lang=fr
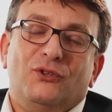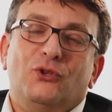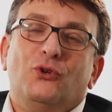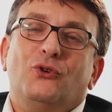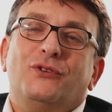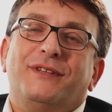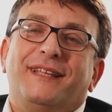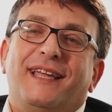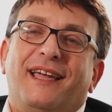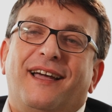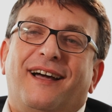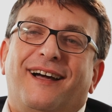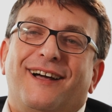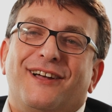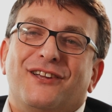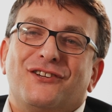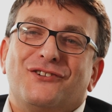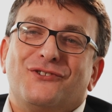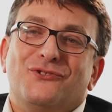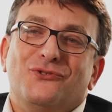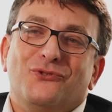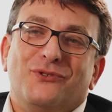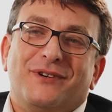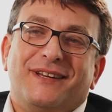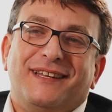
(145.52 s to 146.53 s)
nos
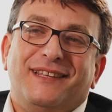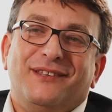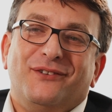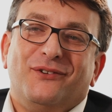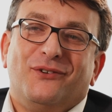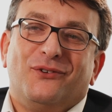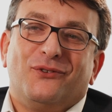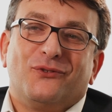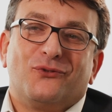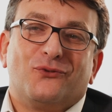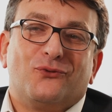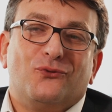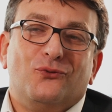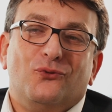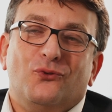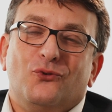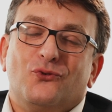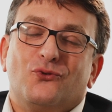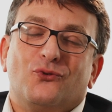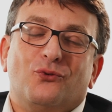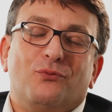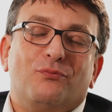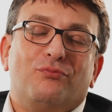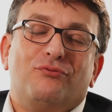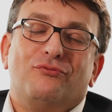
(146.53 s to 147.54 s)
DRH, nos clients, ne
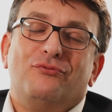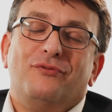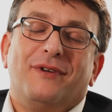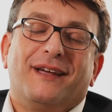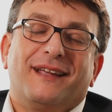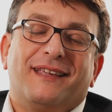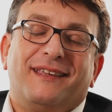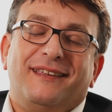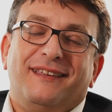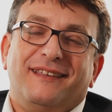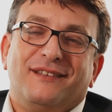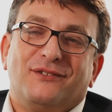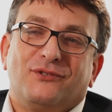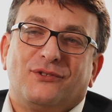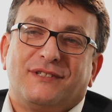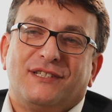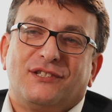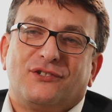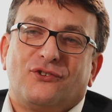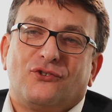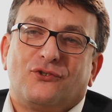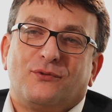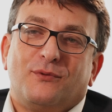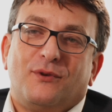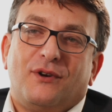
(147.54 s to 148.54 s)
sont plus inquiets sur
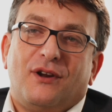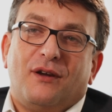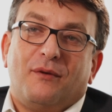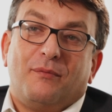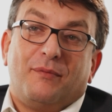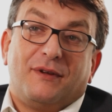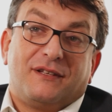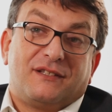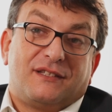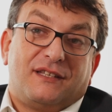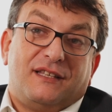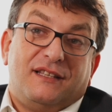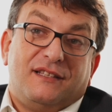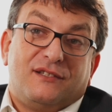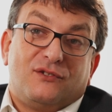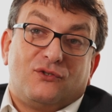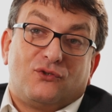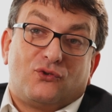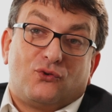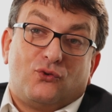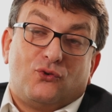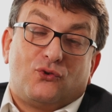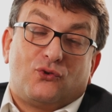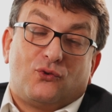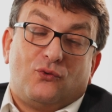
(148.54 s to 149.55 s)
ces changements-là, parce qu'ils
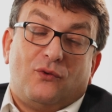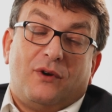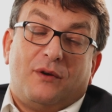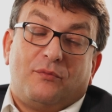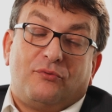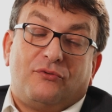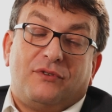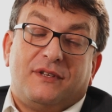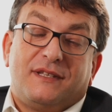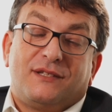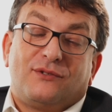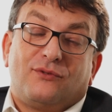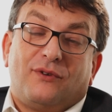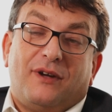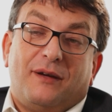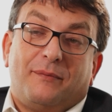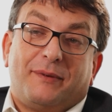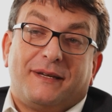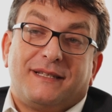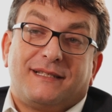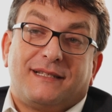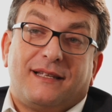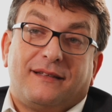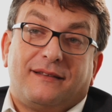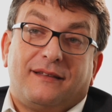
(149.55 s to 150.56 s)
se sont appuyés sur un
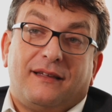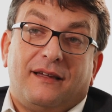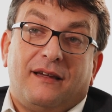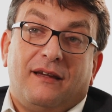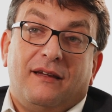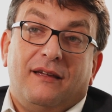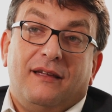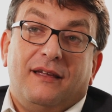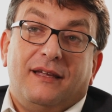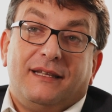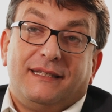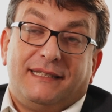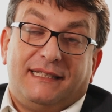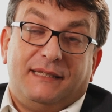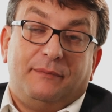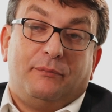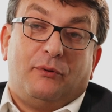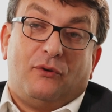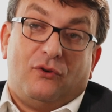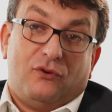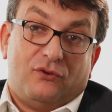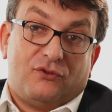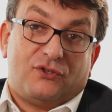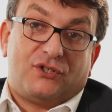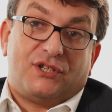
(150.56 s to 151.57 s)
prestataire qui
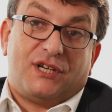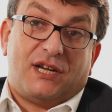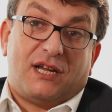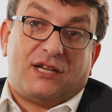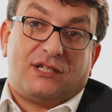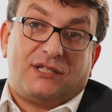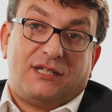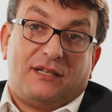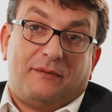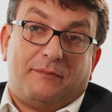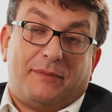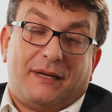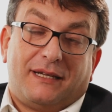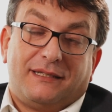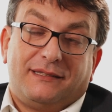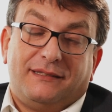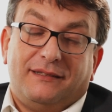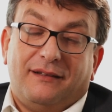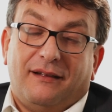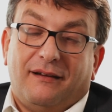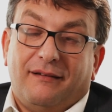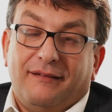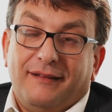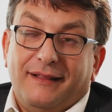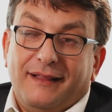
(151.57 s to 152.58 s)
prend en charge cette partie-là.